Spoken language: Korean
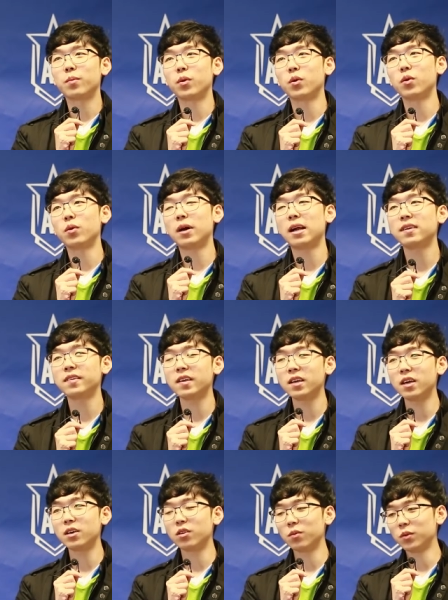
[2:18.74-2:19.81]
별로 할
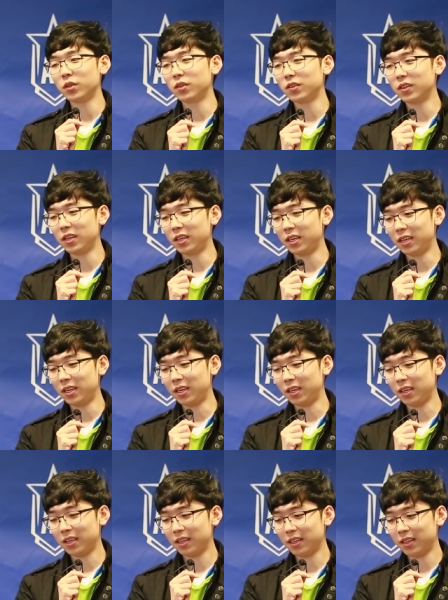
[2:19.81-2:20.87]
생각은 없었는데